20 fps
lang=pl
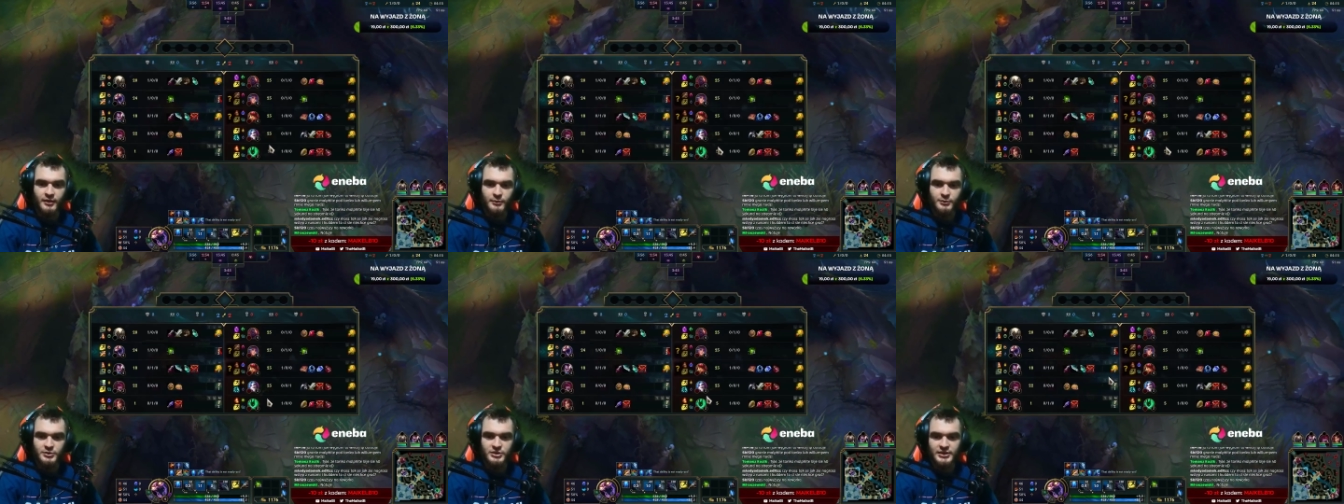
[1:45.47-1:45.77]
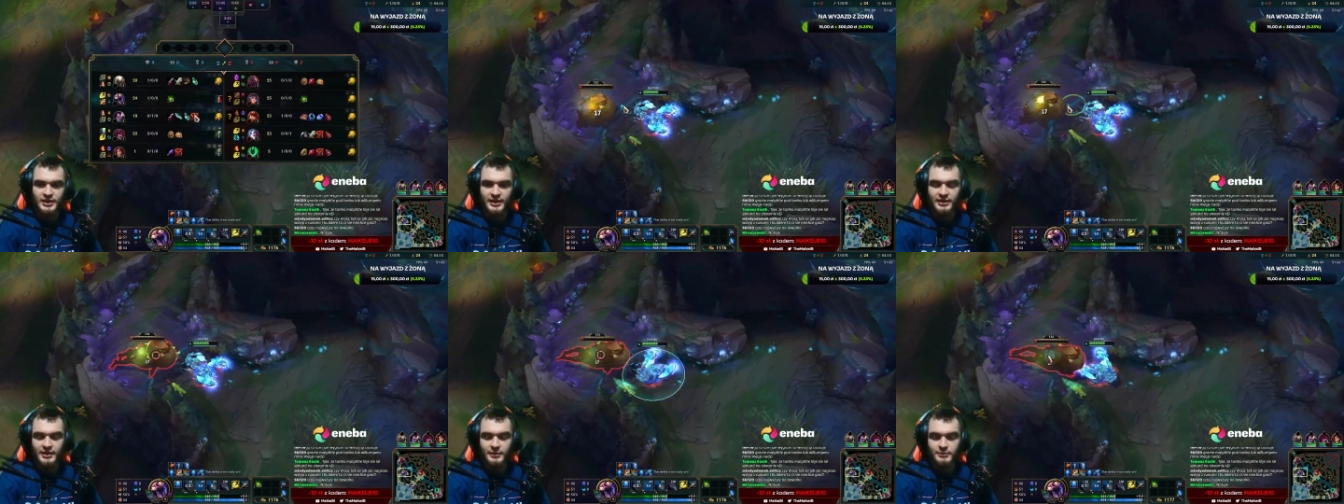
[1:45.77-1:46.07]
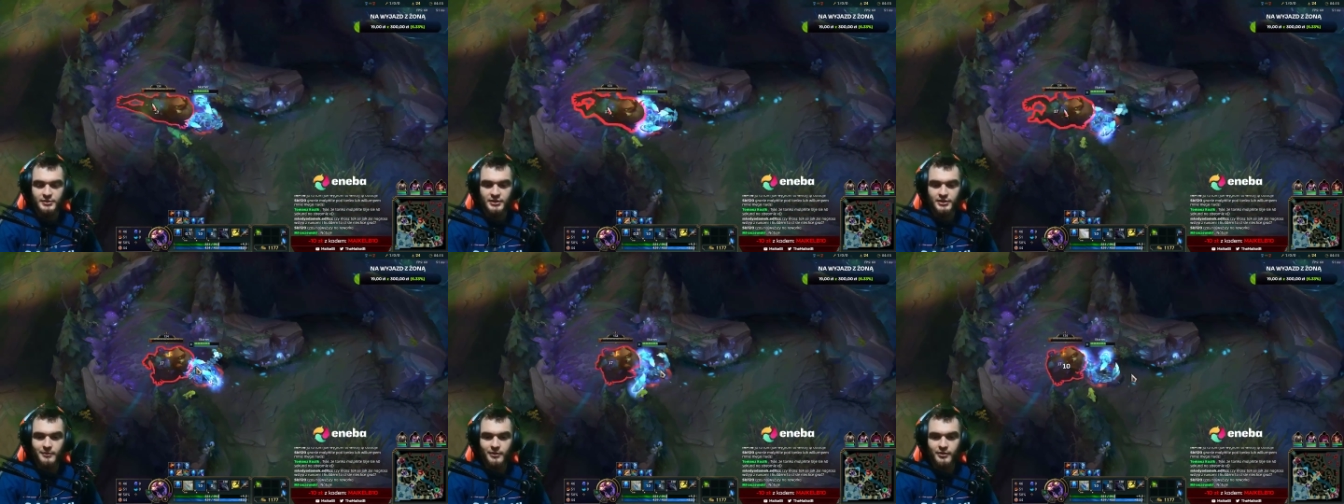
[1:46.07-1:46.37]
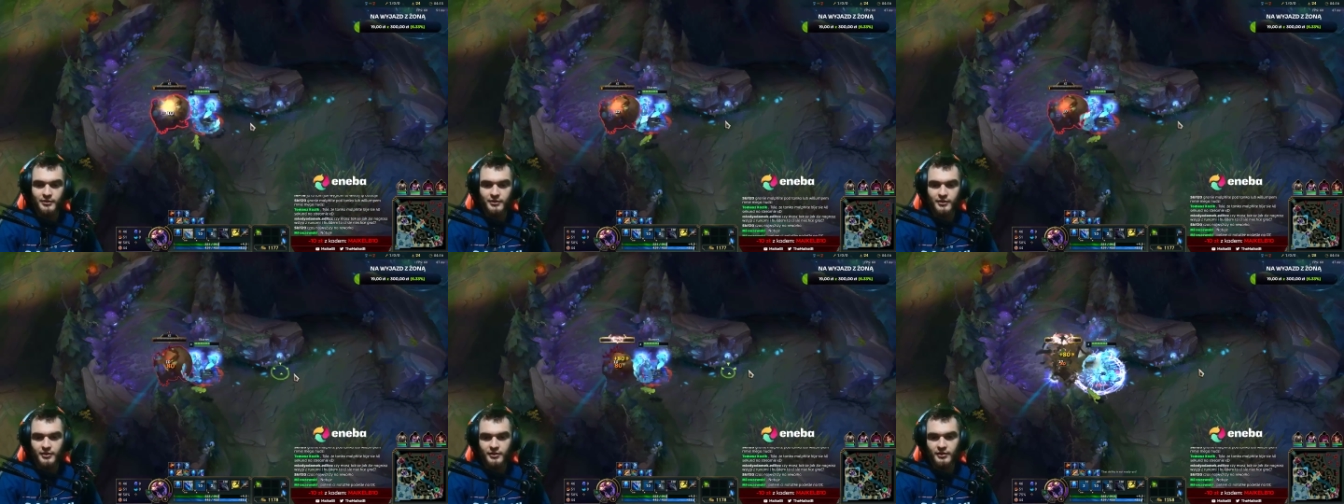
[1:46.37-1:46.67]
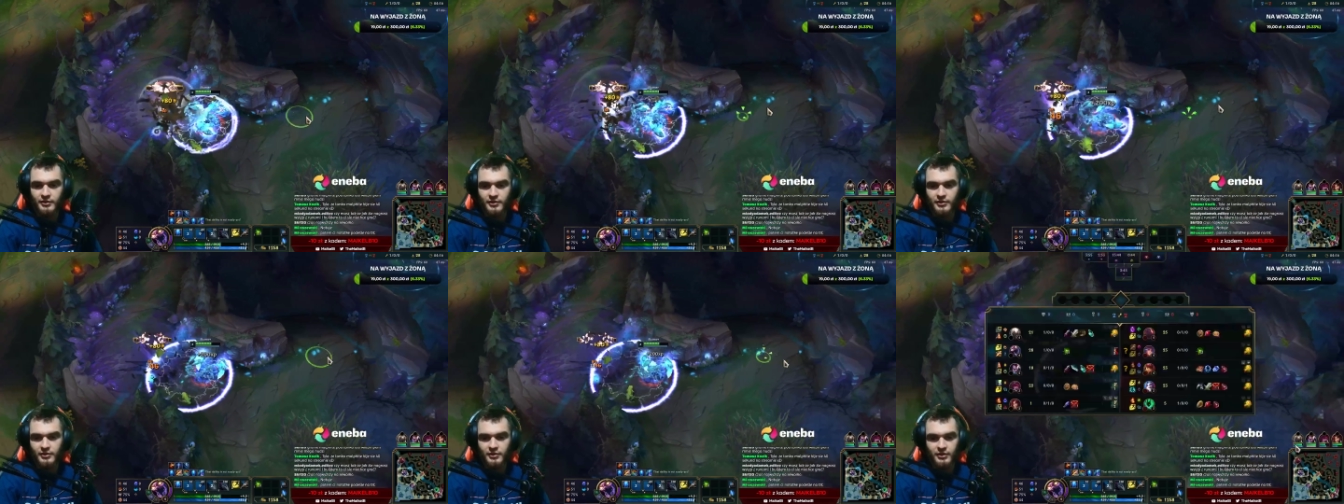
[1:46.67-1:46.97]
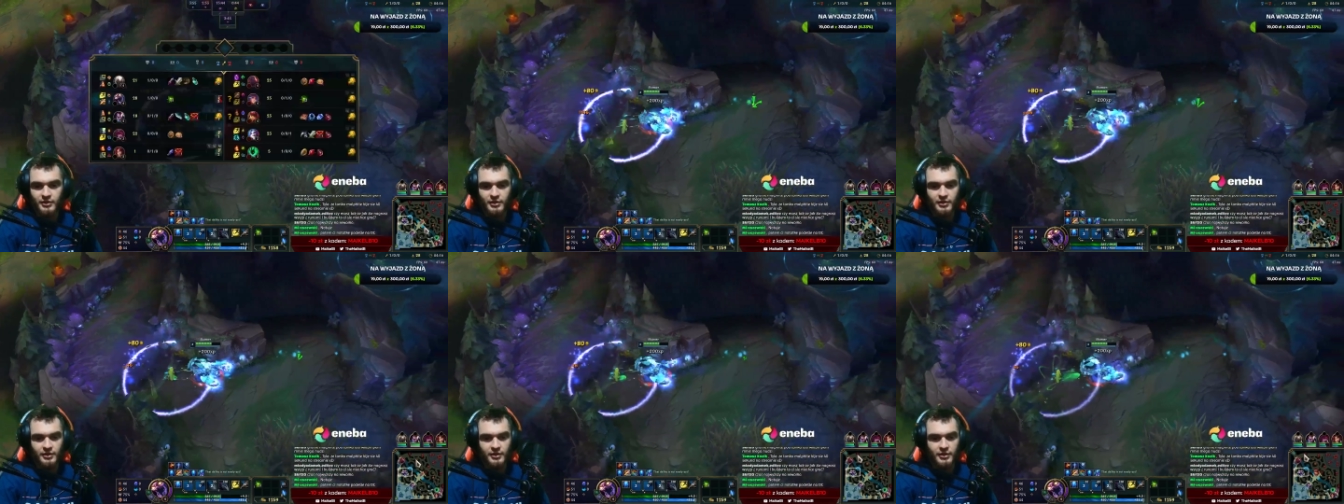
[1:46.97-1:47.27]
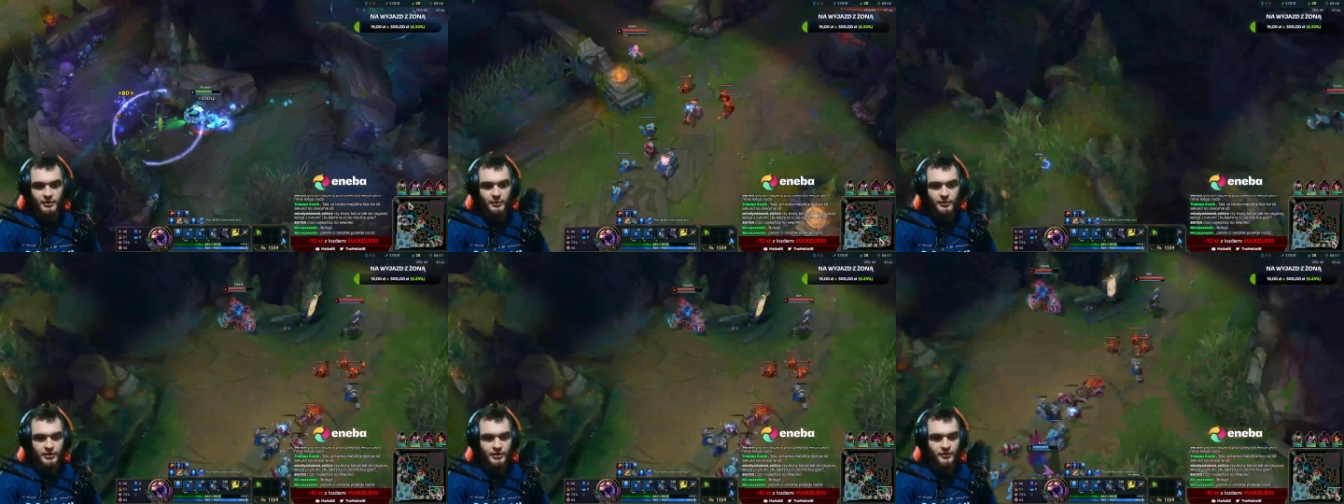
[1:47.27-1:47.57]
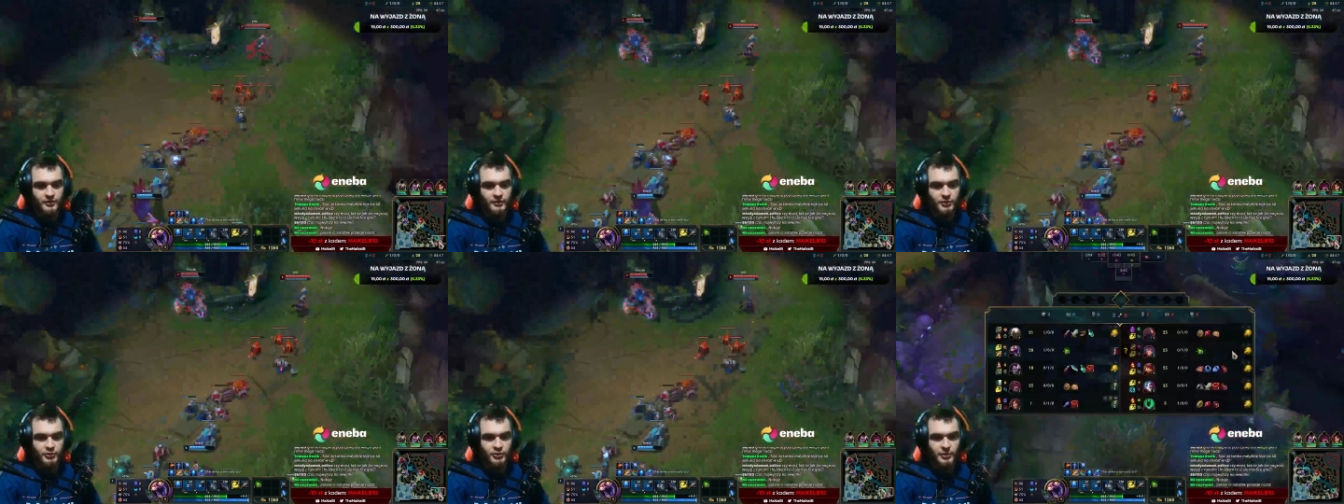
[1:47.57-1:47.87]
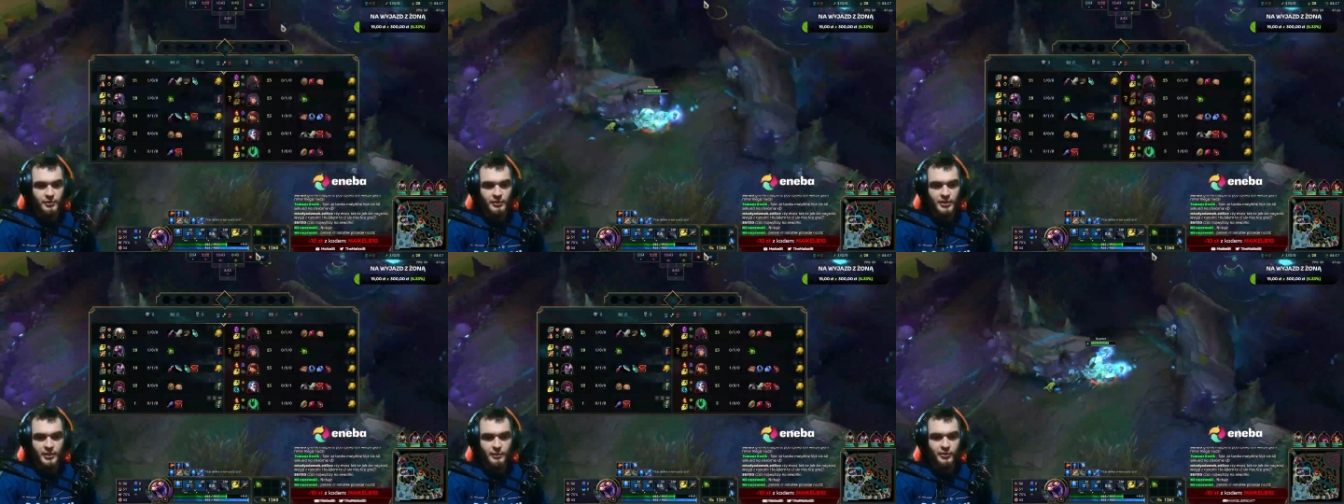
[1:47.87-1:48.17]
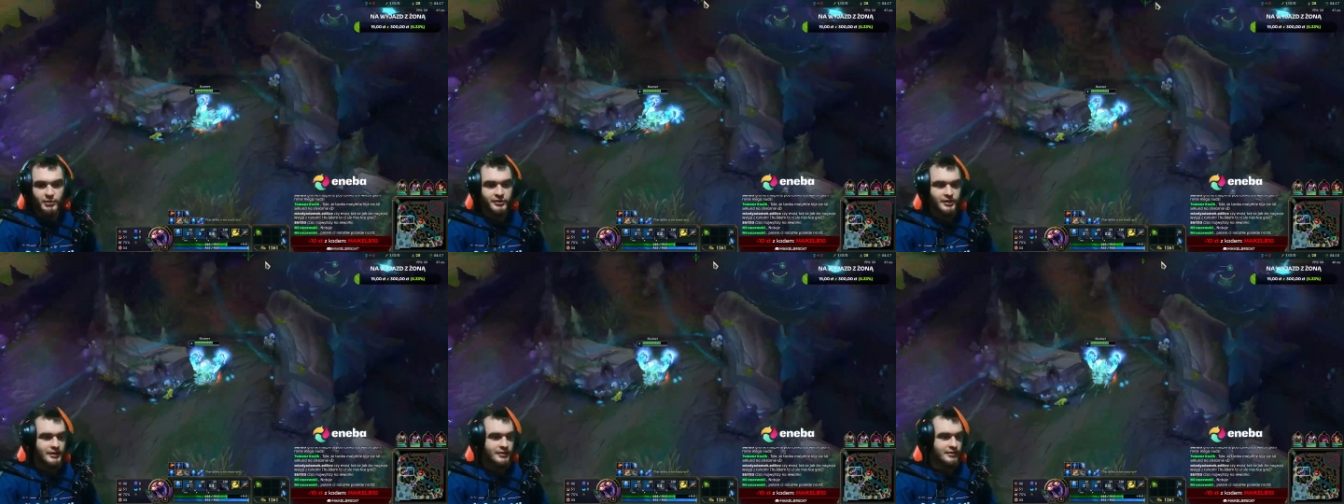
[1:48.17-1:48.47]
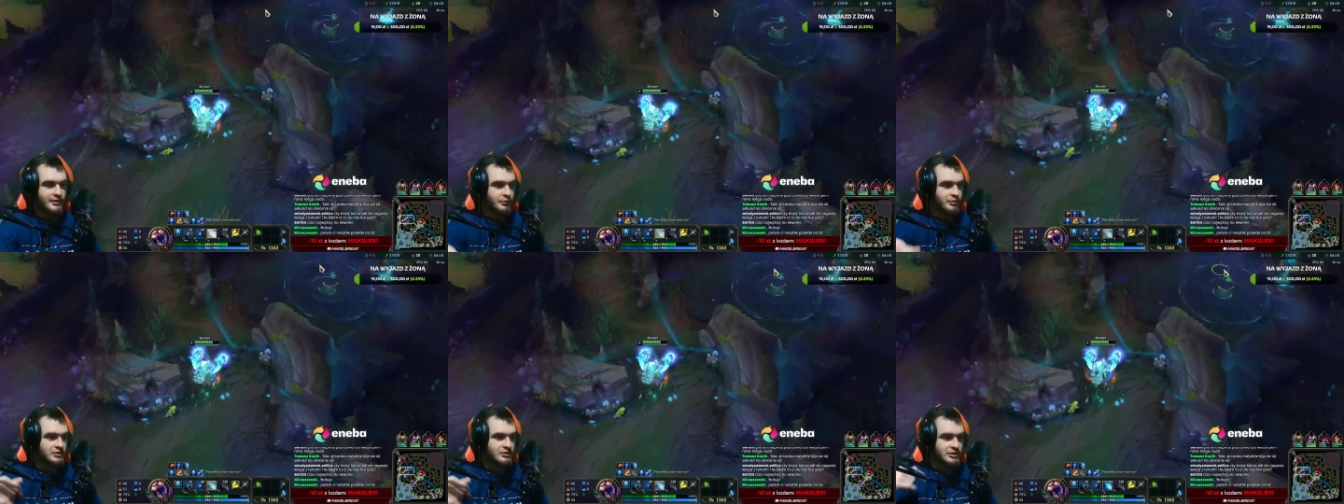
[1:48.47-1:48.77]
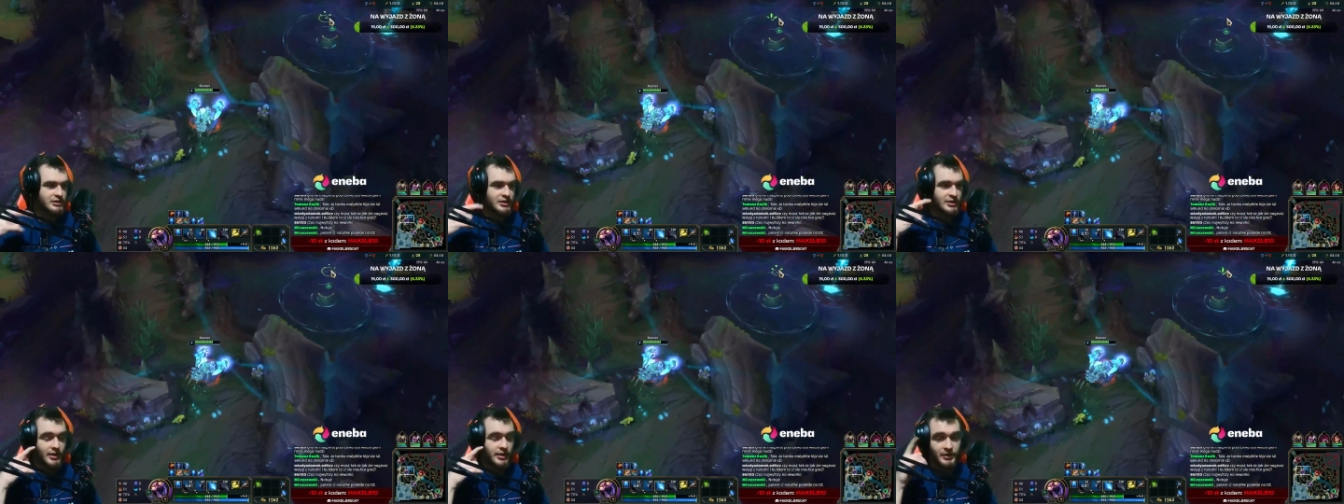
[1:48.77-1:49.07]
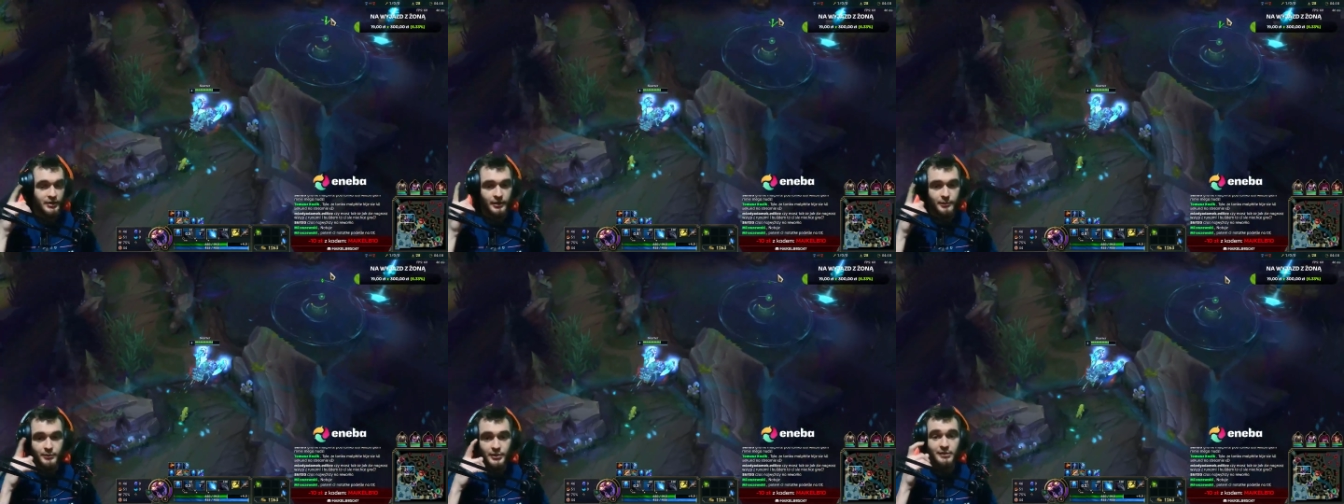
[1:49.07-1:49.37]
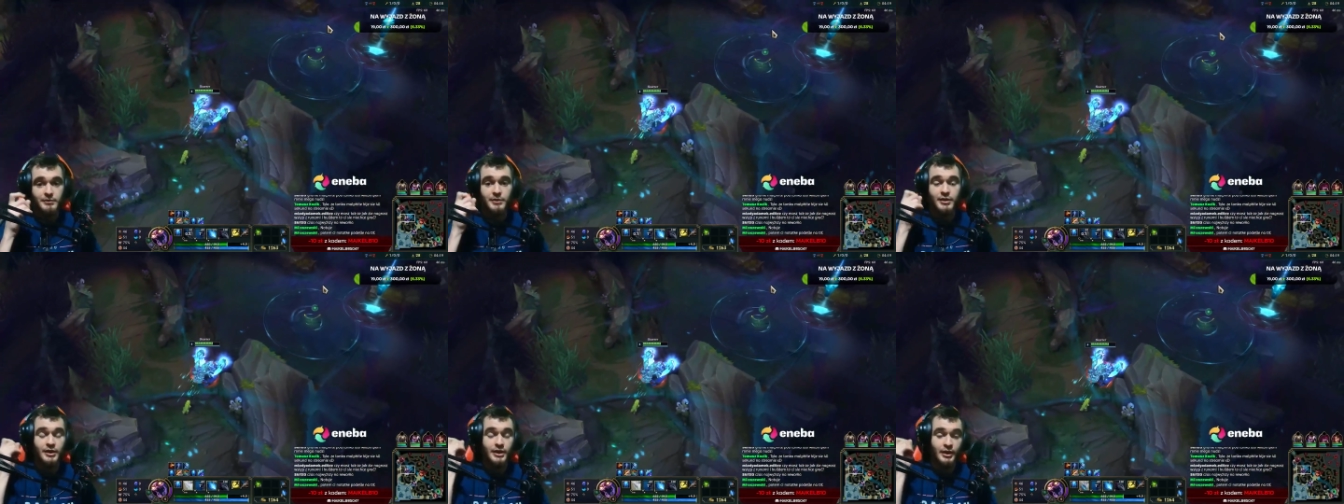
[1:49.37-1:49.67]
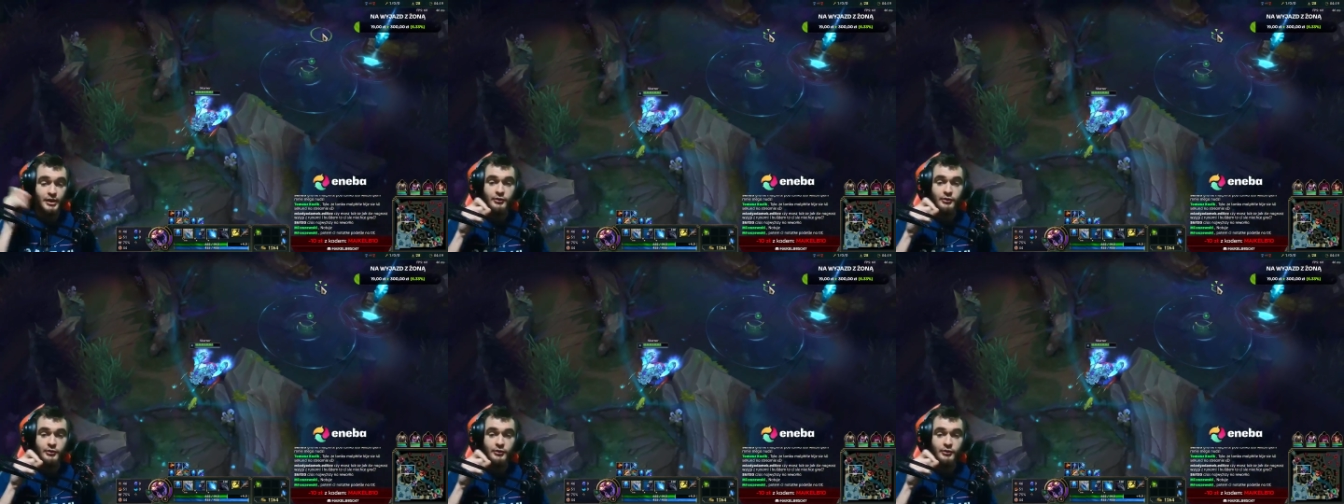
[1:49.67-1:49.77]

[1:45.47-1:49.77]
przydatne przedmioty i potem wędrujemy na bota i całe życie tam kampimy.